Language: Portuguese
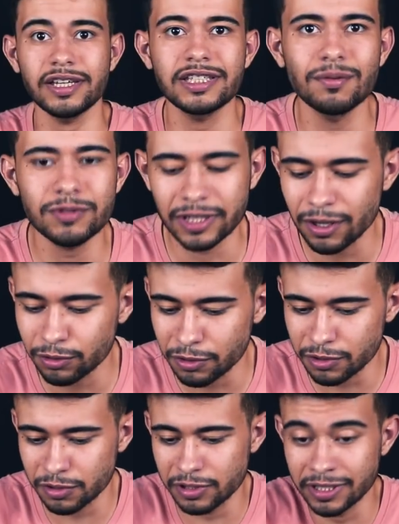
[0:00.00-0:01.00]
Já estamos aqui com
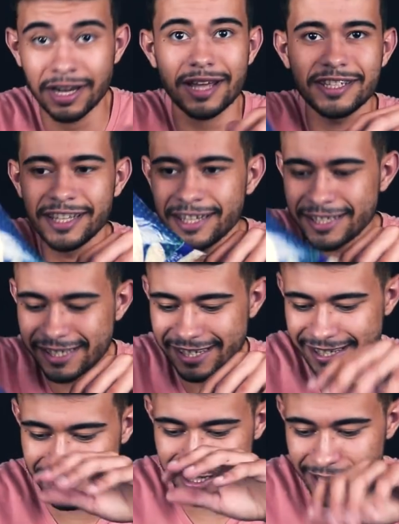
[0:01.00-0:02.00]
todos os ingredientes.
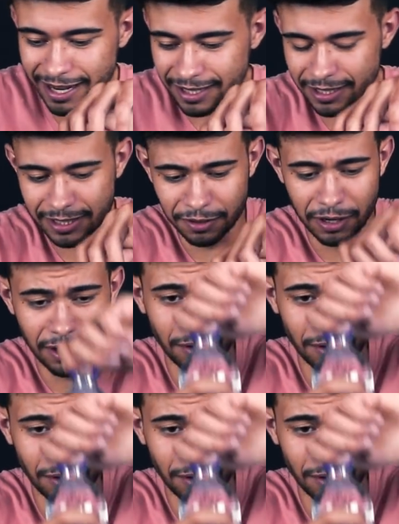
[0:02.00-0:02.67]
Ingredientes não, né?